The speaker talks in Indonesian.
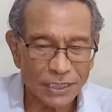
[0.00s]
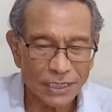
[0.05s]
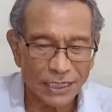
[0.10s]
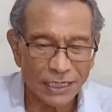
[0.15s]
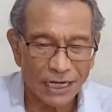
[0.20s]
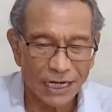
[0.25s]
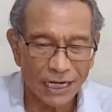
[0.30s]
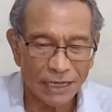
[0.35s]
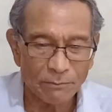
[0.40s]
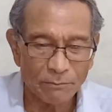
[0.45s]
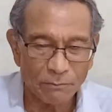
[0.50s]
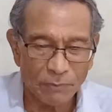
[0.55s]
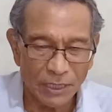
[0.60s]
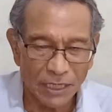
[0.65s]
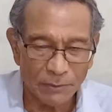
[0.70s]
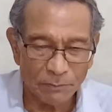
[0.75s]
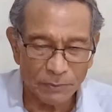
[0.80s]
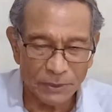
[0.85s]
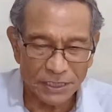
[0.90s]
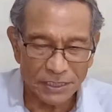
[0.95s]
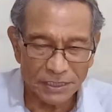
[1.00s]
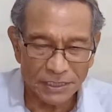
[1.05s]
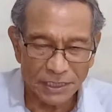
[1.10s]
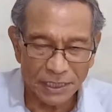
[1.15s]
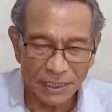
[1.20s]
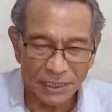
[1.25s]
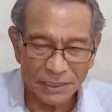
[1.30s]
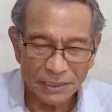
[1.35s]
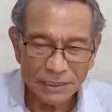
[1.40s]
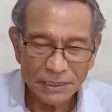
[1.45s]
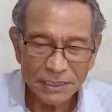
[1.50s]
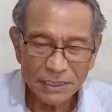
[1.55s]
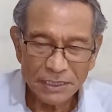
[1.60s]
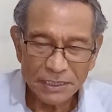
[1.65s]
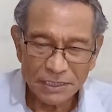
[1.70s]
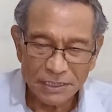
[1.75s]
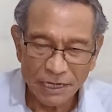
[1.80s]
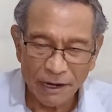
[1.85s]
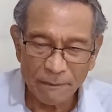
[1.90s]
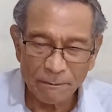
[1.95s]
ke dalam pelipisnya
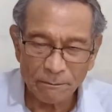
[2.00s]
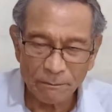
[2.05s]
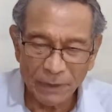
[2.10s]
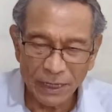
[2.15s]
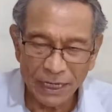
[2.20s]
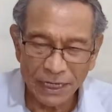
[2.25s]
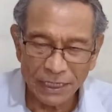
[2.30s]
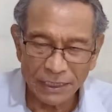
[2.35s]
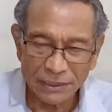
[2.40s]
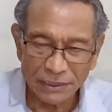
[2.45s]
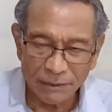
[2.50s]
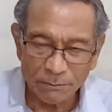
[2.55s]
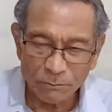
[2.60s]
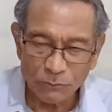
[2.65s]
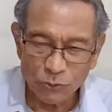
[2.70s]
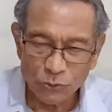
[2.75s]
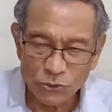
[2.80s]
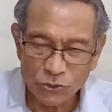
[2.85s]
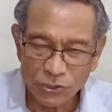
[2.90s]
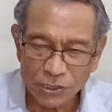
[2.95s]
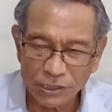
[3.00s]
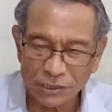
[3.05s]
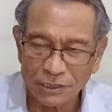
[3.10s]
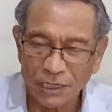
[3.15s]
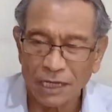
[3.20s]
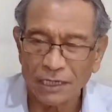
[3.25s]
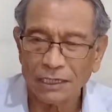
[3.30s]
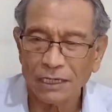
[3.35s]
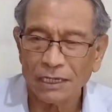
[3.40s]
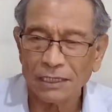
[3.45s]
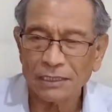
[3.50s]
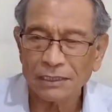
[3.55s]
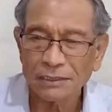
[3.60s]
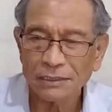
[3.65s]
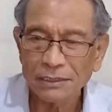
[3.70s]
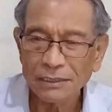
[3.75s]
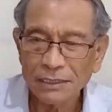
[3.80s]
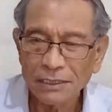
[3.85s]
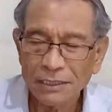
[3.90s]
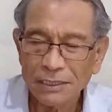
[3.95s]
sampai tembus ke tanah,
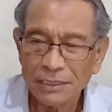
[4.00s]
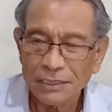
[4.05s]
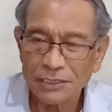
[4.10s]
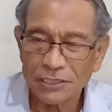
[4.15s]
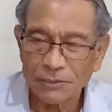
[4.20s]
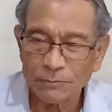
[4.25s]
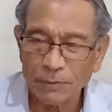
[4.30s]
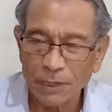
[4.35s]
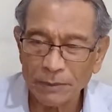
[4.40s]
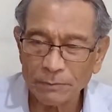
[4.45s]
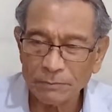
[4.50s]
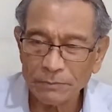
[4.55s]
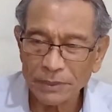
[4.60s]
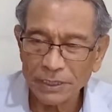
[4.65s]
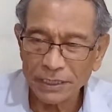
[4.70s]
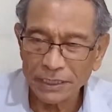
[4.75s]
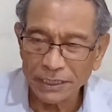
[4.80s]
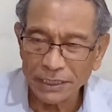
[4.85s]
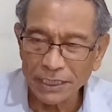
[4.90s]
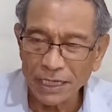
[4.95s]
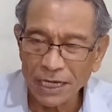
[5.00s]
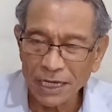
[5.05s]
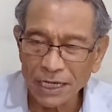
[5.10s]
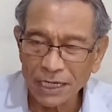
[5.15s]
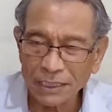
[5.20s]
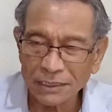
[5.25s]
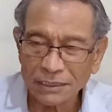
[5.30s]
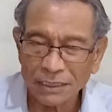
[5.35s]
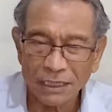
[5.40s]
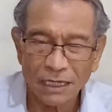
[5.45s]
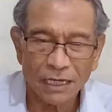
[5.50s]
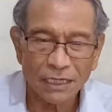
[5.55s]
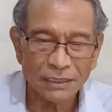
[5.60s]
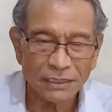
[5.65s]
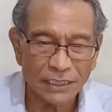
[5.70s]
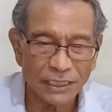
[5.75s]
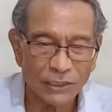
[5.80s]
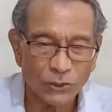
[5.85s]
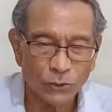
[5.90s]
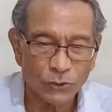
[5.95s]
sebab ia telah
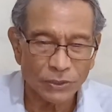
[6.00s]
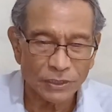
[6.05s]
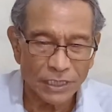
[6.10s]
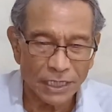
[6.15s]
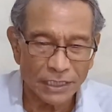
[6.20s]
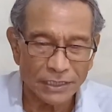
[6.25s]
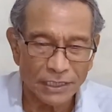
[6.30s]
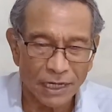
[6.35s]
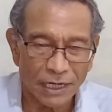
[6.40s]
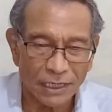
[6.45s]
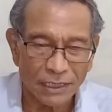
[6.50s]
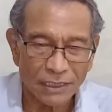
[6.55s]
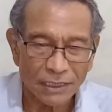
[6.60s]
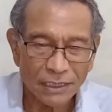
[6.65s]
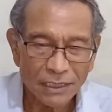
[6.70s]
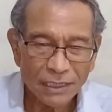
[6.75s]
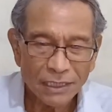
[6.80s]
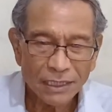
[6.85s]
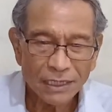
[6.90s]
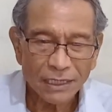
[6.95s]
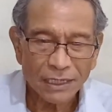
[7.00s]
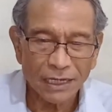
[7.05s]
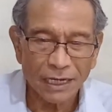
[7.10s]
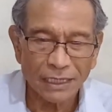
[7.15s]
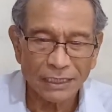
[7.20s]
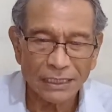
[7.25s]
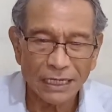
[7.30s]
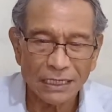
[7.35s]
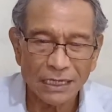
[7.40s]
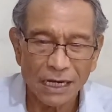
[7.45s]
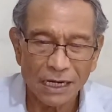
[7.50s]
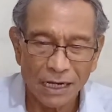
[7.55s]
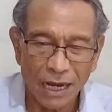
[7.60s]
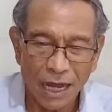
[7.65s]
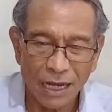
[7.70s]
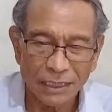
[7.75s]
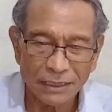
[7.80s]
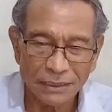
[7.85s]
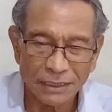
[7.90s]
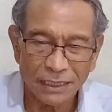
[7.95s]
tidur nyenyak karena
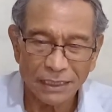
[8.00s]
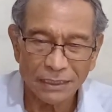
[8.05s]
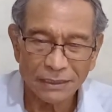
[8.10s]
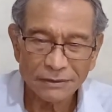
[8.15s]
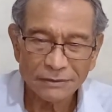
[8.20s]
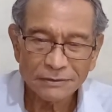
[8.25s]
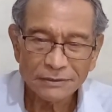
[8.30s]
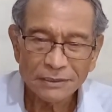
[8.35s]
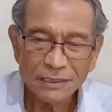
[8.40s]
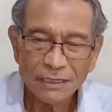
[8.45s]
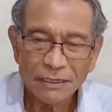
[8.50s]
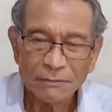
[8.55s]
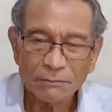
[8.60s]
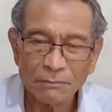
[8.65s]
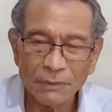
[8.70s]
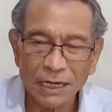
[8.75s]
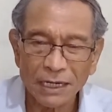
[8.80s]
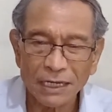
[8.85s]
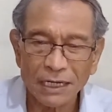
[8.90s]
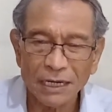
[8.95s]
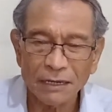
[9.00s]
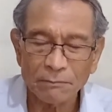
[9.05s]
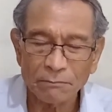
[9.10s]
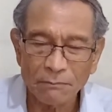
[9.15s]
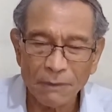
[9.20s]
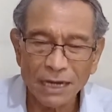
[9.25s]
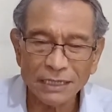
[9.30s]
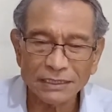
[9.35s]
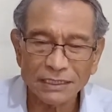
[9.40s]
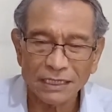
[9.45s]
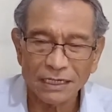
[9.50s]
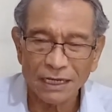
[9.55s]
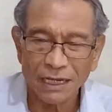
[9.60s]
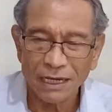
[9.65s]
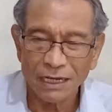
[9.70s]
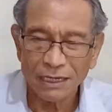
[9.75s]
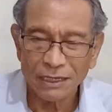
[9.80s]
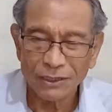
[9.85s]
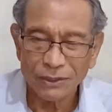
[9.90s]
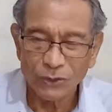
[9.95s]
lelahnya, maka
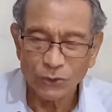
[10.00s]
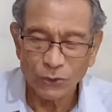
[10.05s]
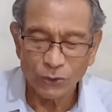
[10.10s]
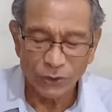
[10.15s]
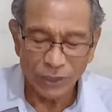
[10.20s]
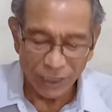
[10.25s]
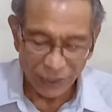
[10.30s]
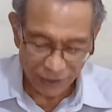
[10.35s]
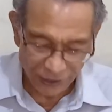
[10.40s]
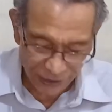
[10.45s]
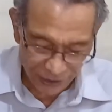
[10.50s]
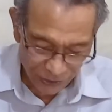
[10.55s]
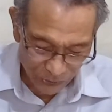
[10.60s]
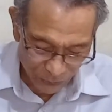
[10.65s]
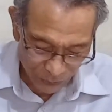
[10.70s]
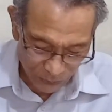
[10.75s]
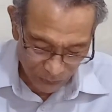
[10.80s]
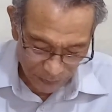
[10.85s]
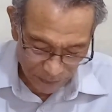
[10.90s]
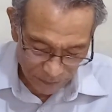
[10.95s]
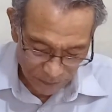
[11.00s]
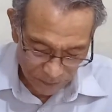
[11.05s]
matilah orang itu.